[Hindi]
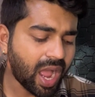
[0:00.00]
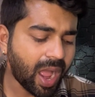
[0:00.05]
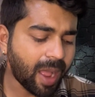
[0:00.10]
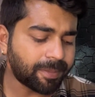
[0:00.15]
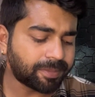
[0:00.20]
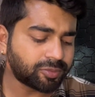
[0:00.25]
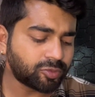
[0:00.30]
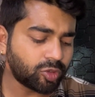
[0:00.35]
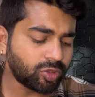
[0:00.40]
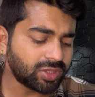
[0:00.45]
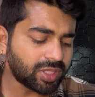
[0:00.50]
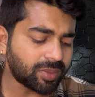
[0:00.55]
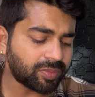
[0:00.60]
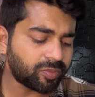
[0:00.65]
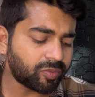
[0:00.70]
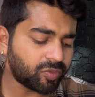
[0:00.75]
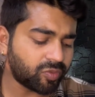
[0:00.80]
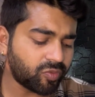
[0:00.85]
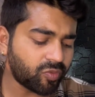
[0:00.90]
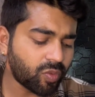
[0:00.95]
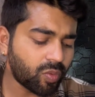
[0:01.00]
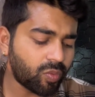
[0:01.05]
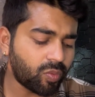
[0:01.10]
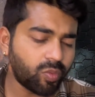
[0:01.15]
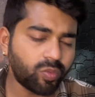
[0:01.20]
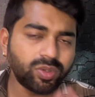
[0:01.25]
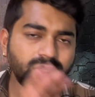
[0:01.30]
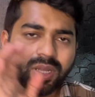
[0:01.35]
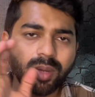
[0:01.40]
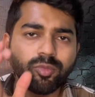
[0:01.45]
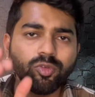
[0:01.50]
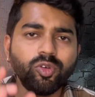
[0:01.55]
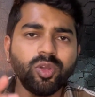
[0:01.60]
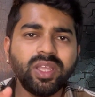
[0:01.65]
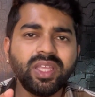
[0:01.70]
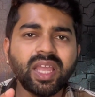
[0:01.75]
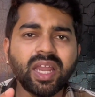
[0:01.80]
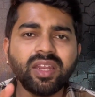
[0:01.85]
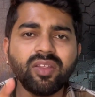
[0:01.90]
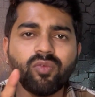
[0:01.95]
आपको जब डब्ल्यू ए
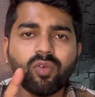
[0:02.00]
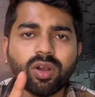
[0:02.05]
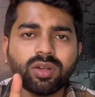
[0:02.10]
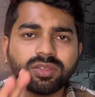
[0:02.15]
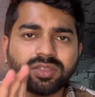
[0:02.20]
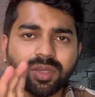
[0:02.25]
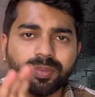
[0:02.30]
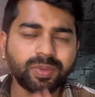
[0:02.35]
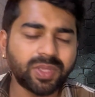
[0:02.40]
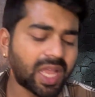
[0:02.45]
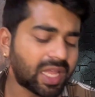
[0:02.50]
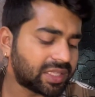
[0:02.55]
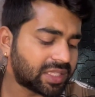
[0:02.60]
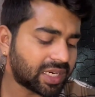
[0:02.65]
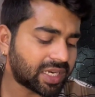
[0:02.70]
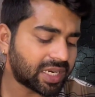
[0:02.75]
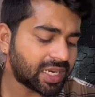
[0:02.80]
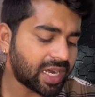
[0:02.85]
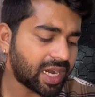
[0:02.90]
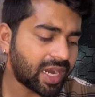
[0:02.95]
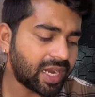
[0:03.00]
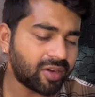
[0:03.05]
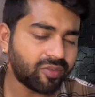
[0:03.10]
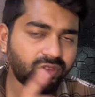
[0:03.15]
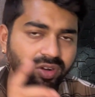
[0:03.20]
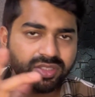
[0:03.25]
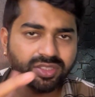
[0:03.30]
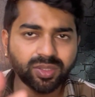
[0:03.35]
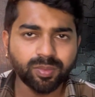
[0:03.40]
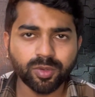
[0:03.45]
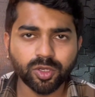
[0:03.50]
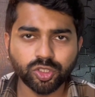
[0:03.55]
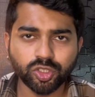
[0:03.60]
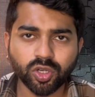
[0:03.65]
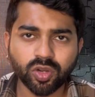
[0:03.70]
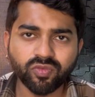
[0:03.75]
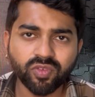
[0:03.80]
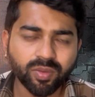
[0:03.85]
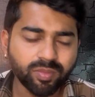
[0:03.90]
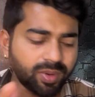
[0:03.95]
यानी व्हाट्सअप याद रखना है व्हाट्सअप का
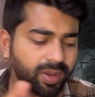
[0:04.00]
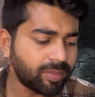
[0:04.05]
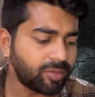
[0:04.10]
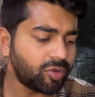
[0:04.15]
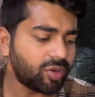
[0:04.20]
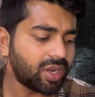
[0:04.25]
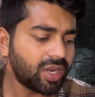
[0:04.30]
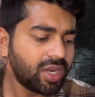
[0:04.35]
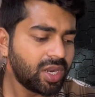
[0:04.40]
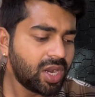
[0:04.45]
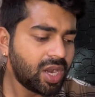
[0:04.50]
शॉर्ट फॉर्म डब्ल्यू ए